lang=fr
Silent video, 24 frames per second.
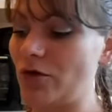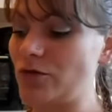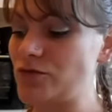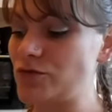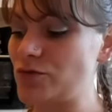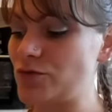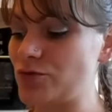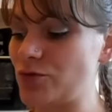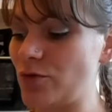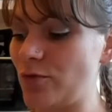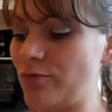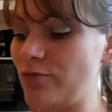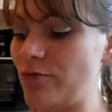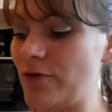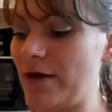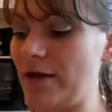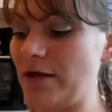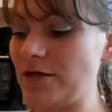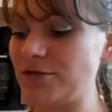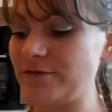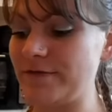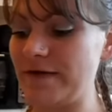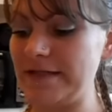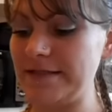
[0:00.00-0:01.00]
euh, ce
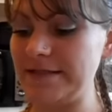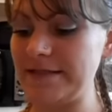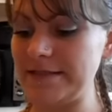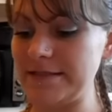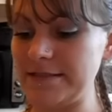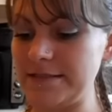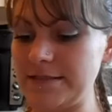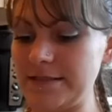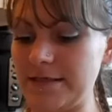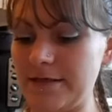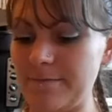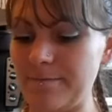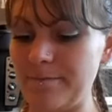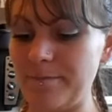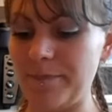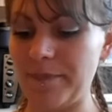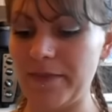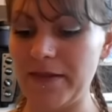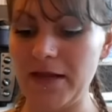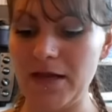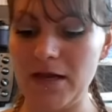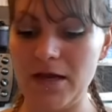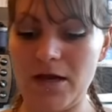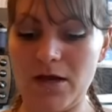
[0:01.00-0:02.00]
shampoing-là, je vais le tester.
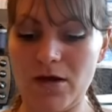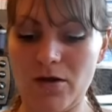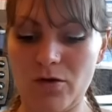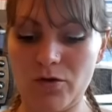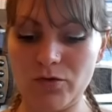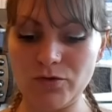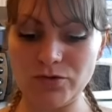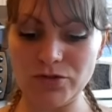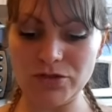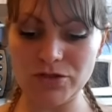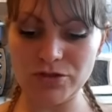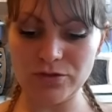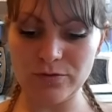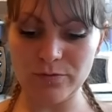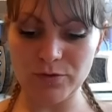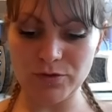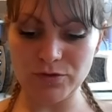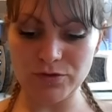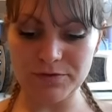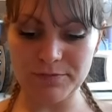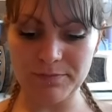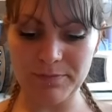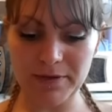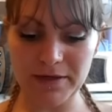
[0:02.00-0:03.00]
Ensuite, je me
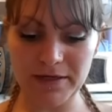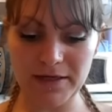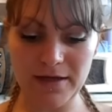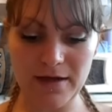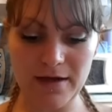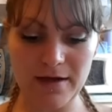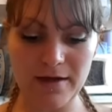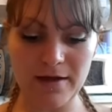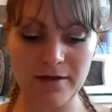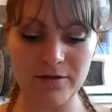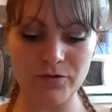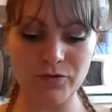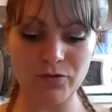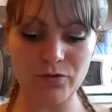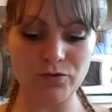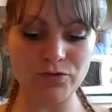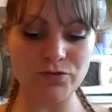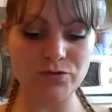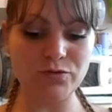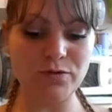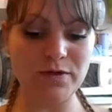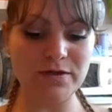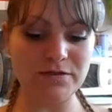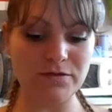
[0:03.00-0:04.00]
suis pris à
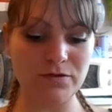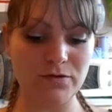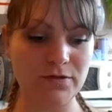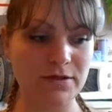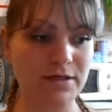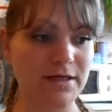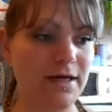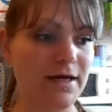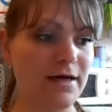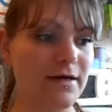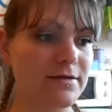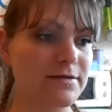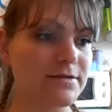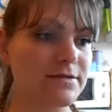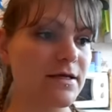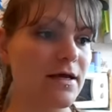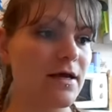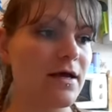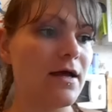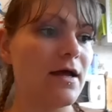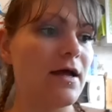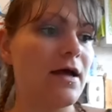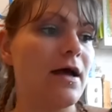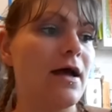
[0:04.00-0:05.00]
1,75€
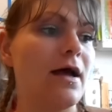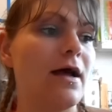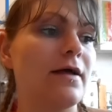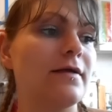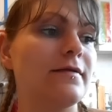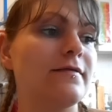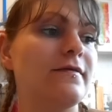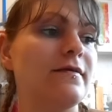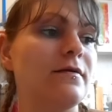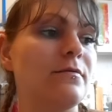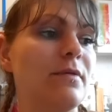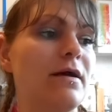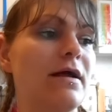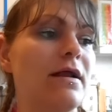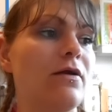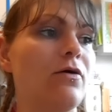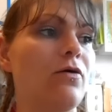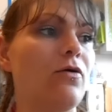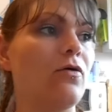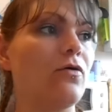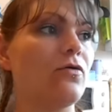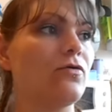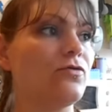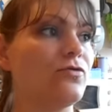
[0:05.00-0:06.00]
un
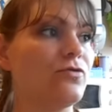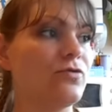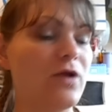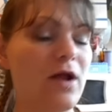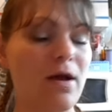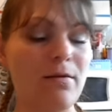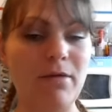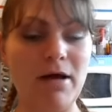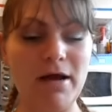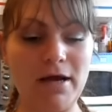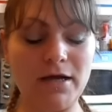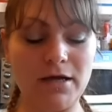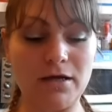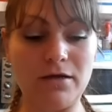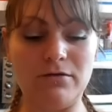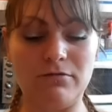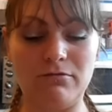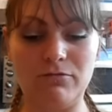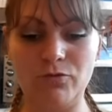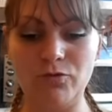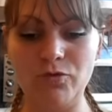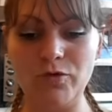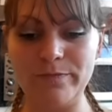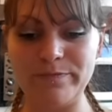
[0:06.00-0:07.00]
démêlant de la marque
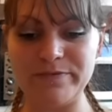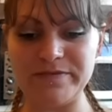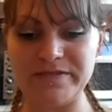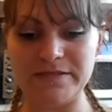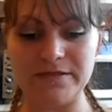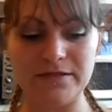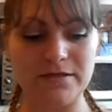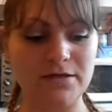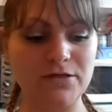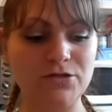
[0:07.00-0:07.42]
Oops,